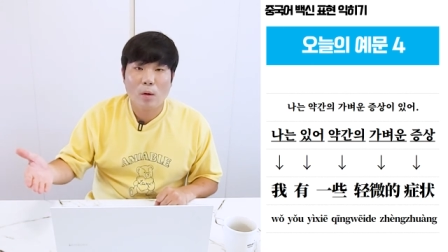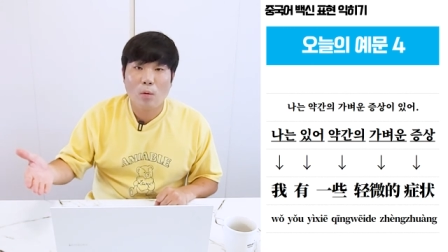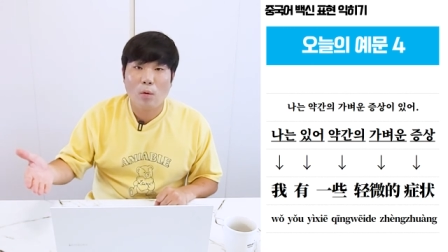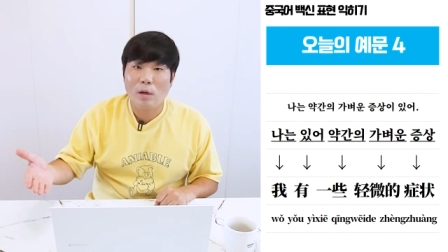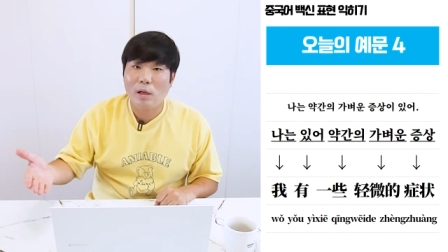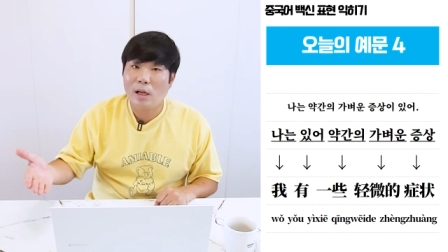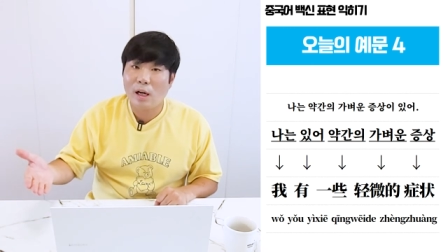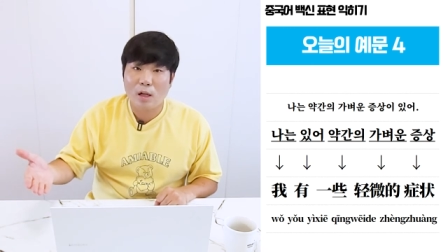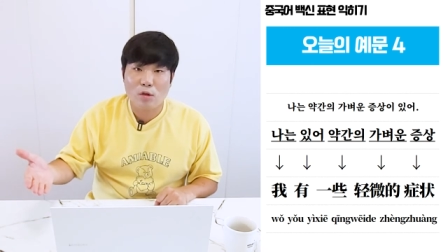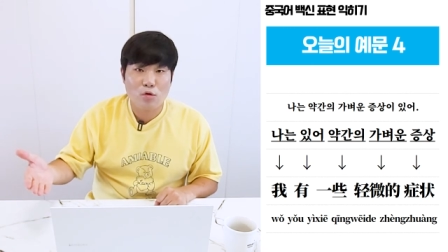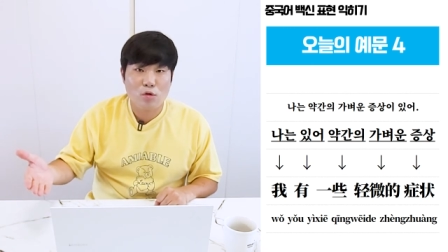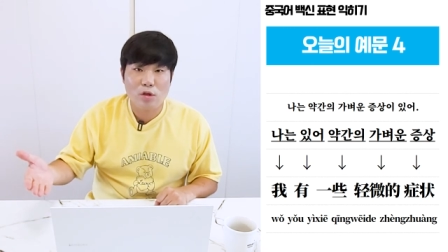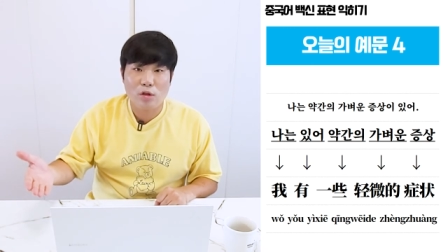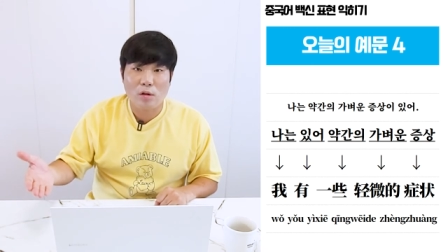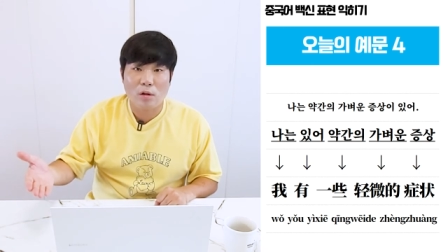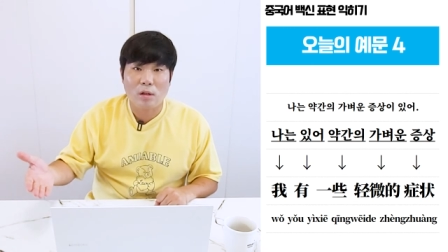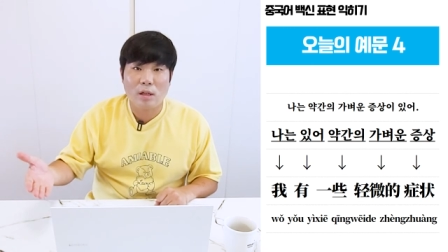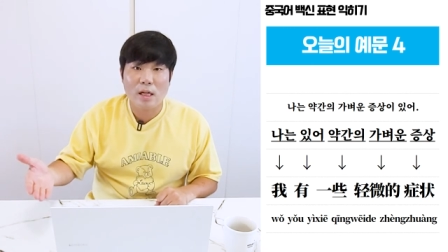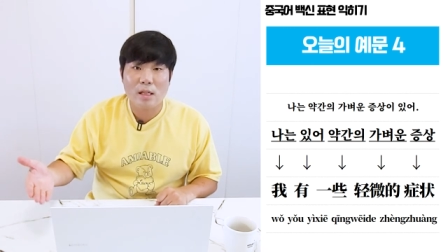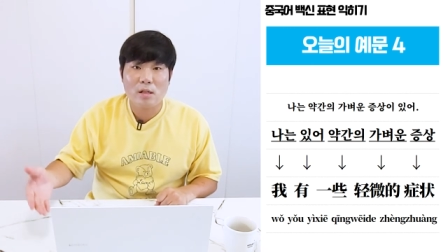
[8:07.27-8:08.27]
원래가
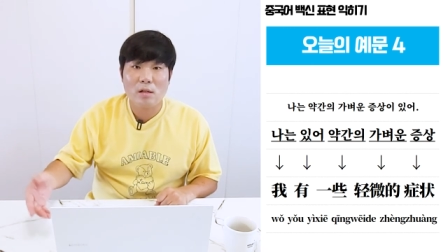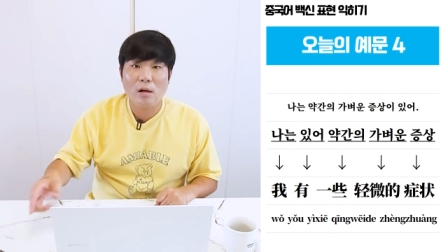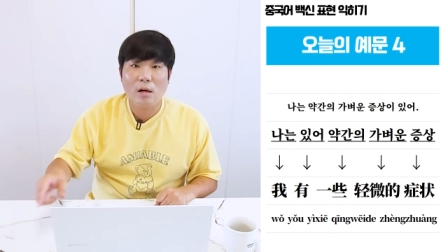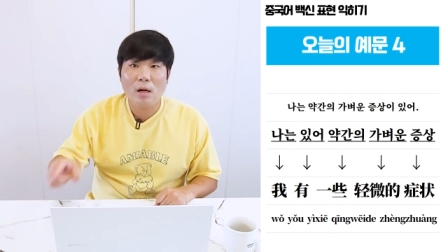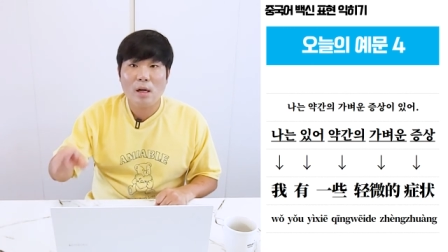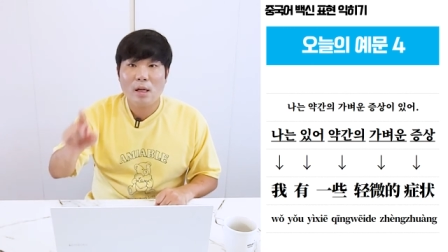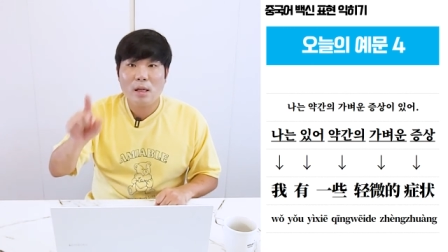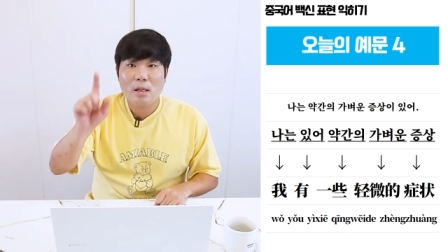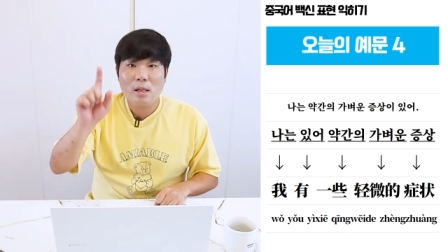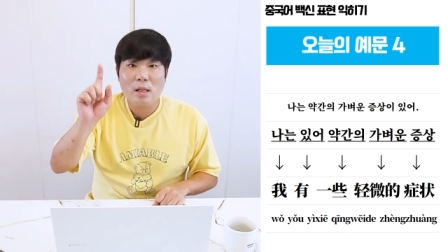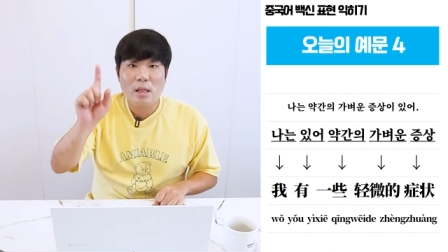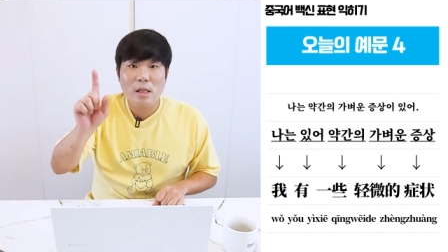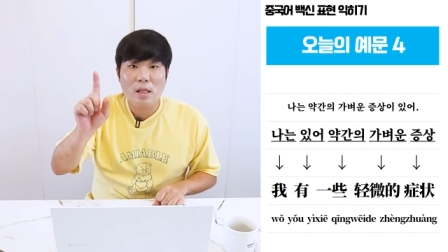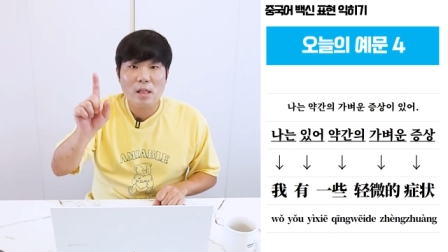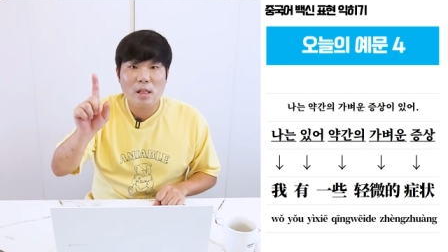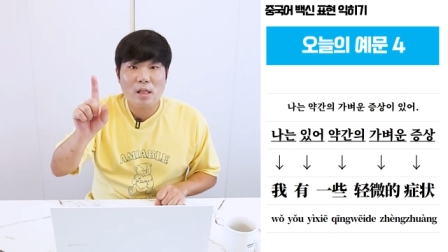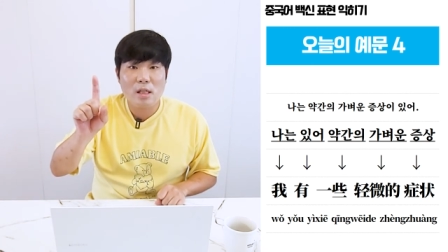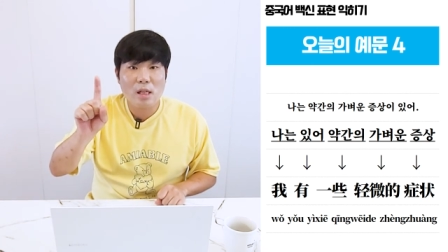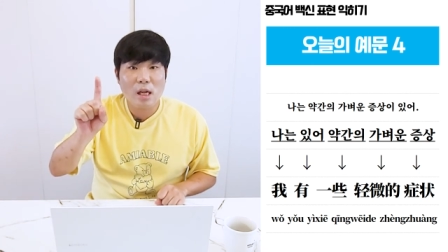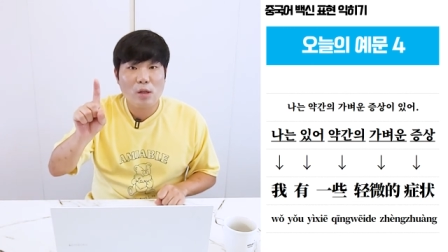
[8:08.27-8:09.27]
수식어 그래서
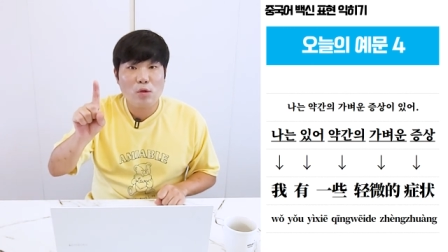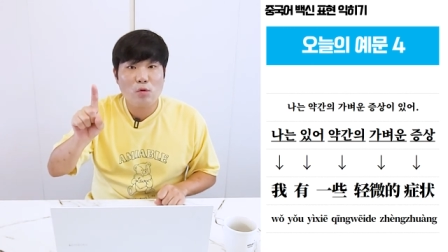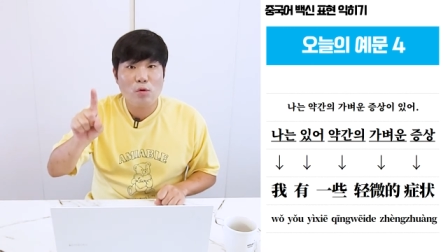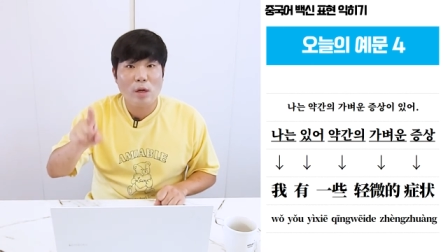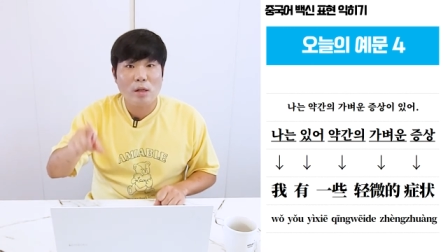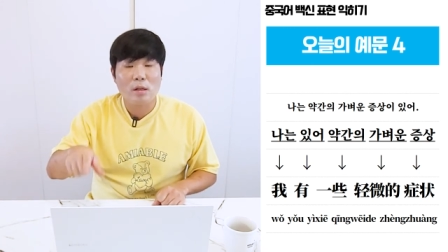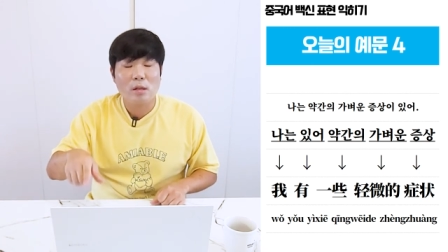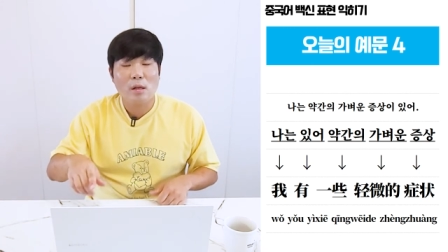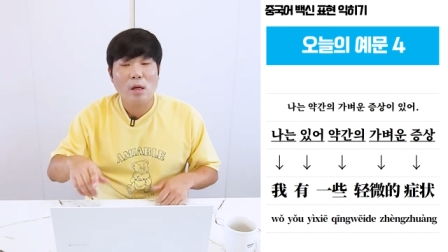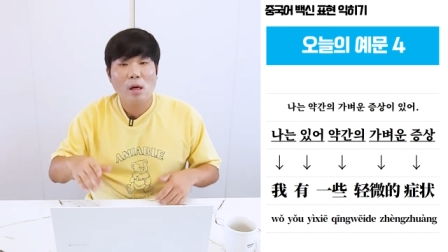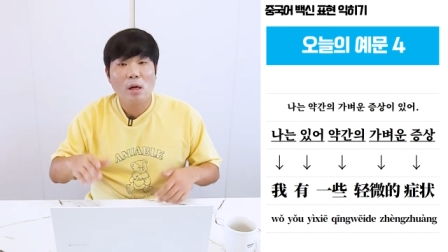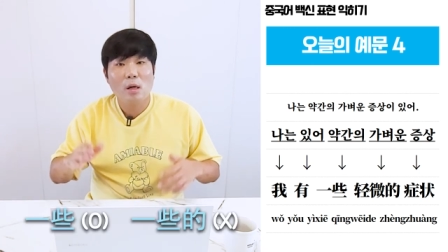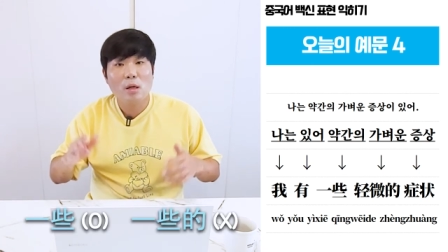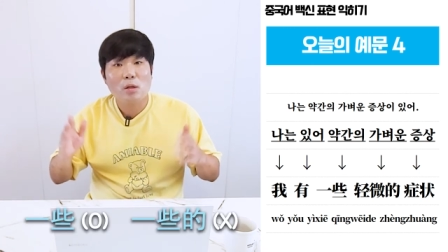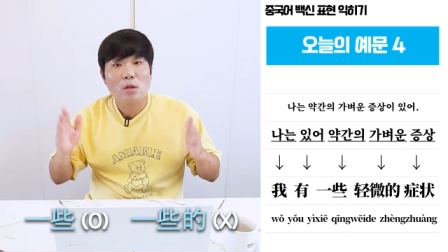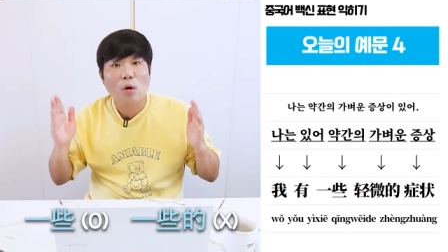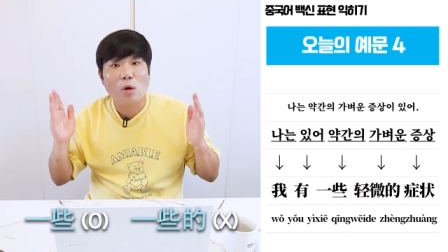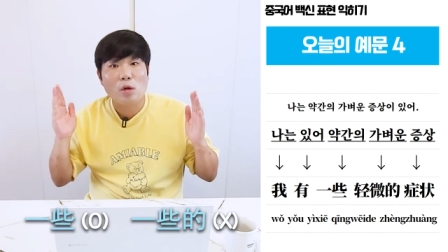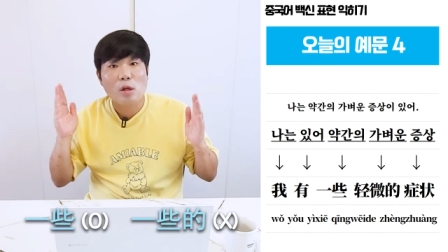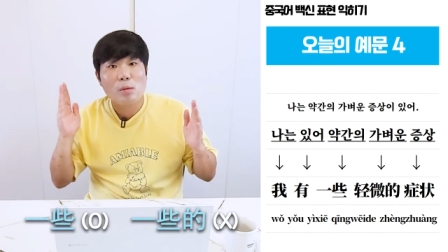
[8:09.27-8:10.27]
이시에 뒤에는
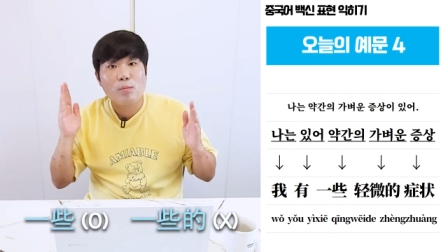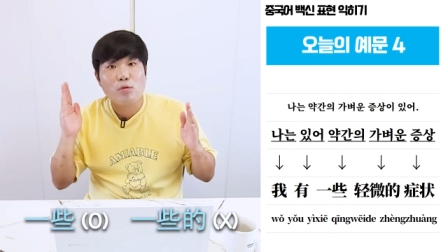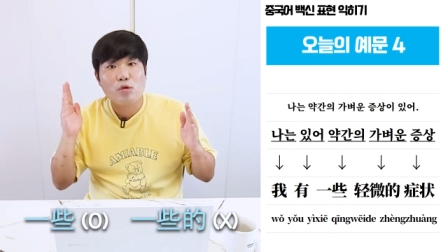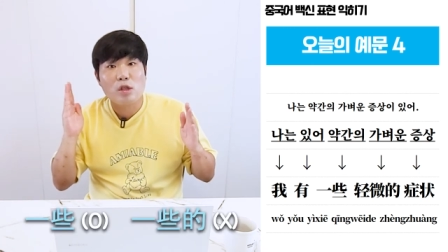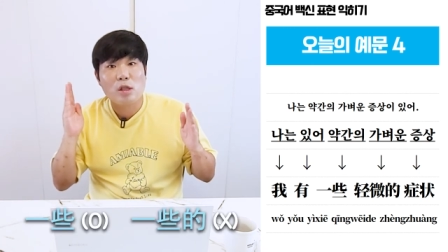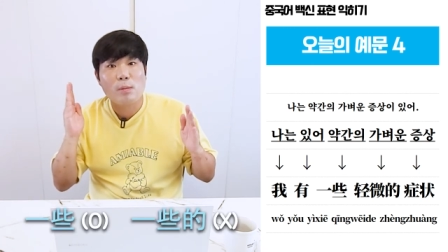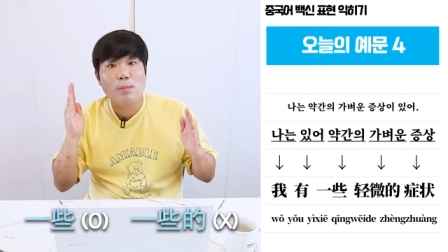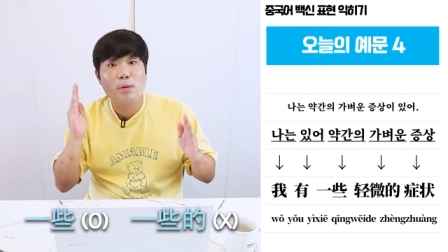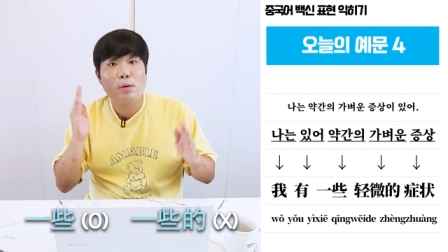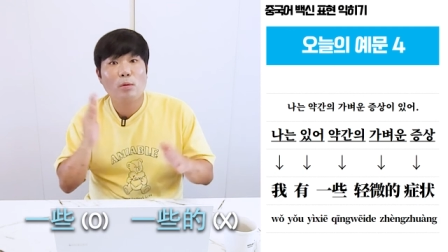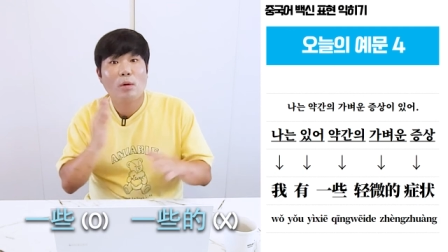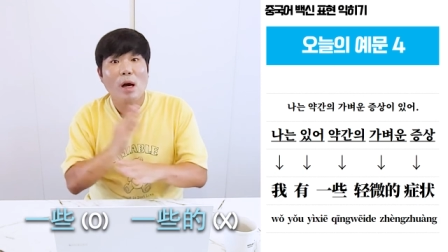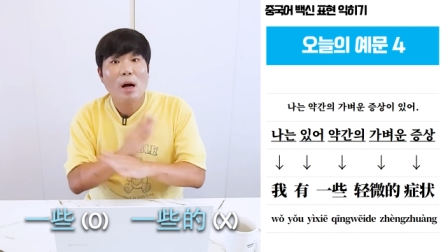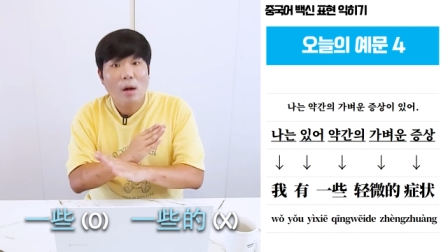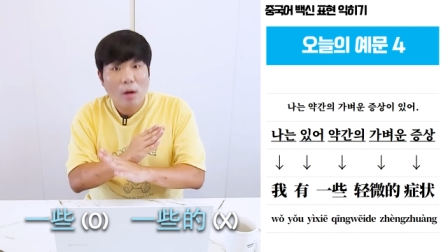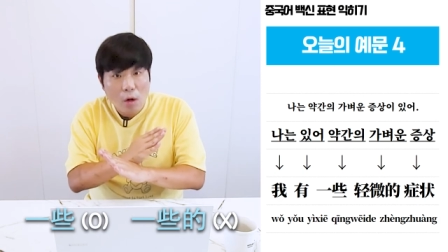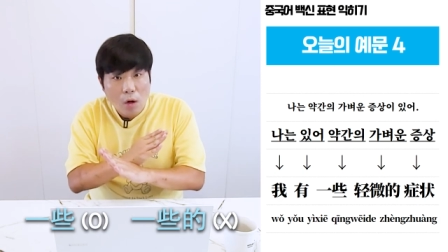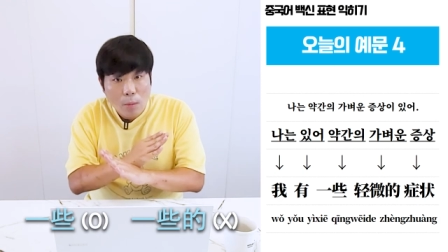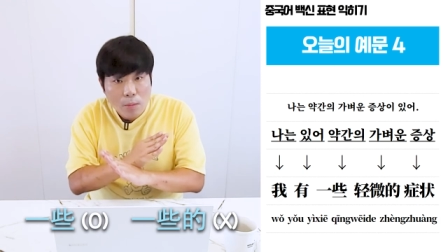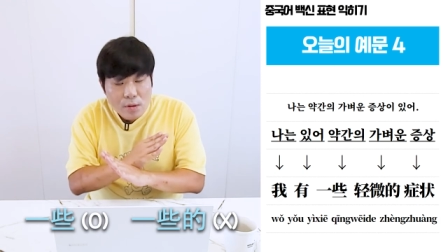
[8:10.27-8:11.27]
덜을 붙일
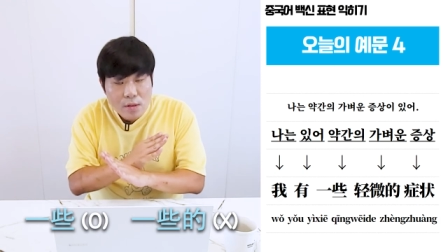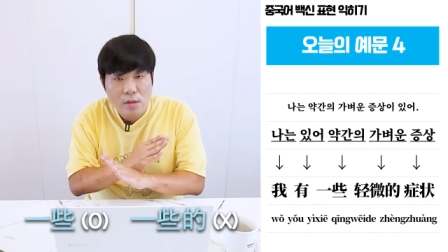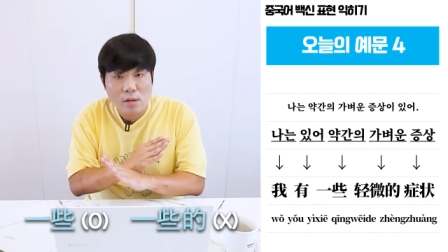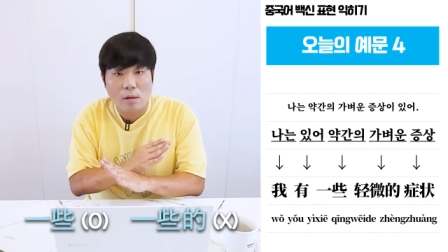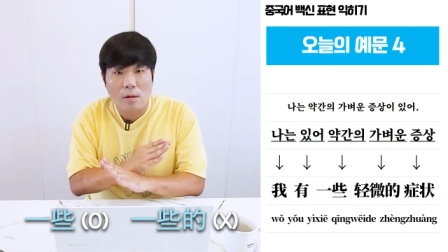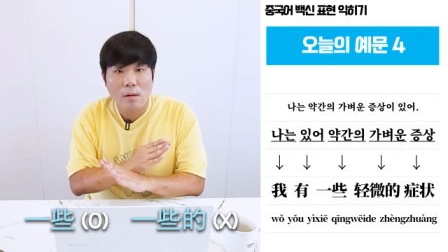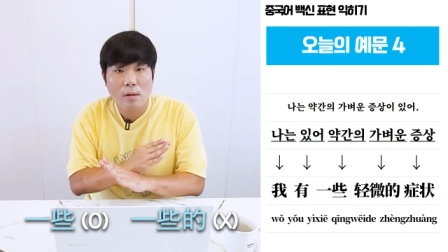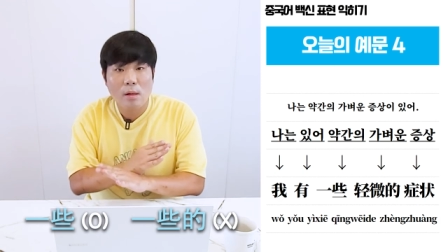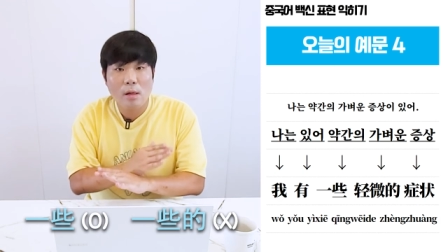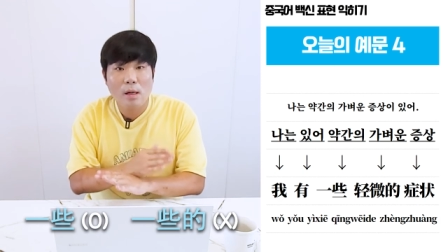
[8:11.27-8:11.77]
필요가 없어